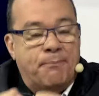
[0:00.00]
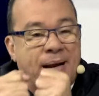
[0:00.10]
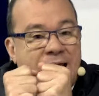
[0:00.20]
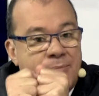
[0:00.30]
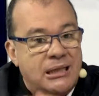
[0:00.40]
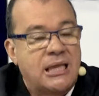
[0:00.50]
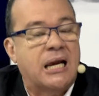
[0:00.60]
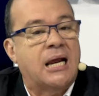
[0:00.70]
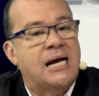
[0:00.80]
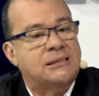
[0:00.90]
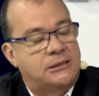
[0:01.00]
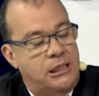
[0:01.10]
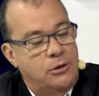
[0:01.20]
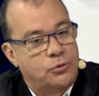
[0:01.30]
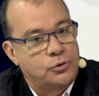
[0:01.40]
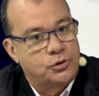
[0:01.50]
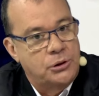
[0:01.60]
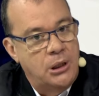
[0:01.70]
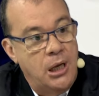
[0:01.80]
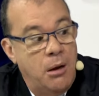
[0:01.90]
para demandar castigos.
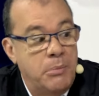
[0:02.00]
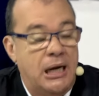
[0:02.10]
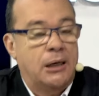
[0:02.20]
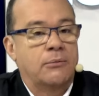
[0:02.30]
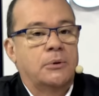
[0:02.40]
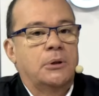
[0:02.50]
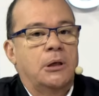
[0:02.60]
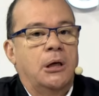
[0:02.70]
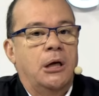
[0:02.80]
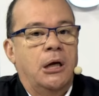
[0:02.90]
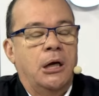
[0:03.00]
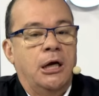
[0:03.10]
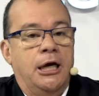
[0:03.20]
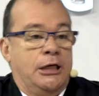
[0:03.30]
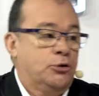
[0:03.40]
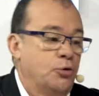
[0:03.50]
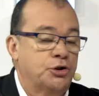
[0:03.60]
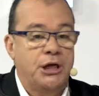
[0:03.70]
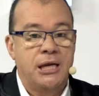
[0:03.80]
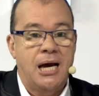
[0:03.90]
Miren, esto
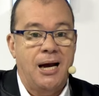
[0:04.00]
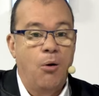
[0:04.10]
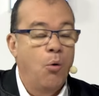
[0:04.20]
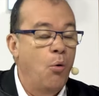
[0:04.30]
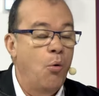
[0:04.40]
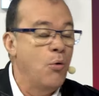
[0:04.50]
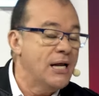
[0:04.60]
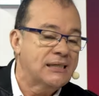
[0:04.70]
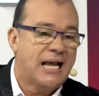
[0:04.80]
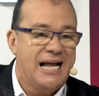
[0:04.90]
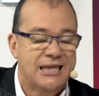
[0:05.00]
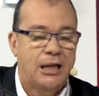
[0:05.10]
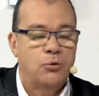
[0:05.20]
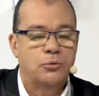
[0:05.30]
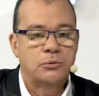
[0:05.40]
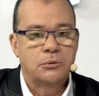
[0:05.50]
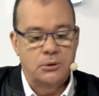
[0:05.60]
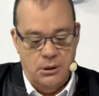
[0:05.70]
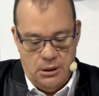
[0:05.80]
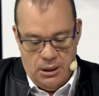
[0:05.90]
sería un escándalo.
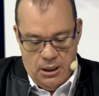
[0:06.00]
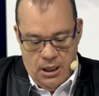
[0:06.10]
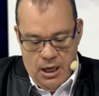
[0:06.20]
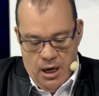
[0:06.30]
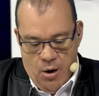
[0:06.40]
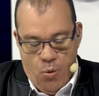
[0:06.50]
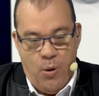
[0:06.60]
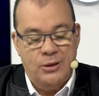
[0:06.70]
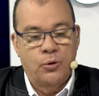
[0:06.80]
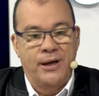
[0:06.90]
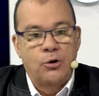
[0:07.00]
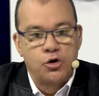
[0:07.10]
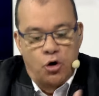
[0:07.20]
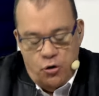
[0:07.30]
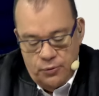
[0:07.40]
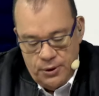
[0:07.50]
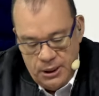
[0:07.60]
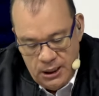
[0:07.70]
Cuando vengo yo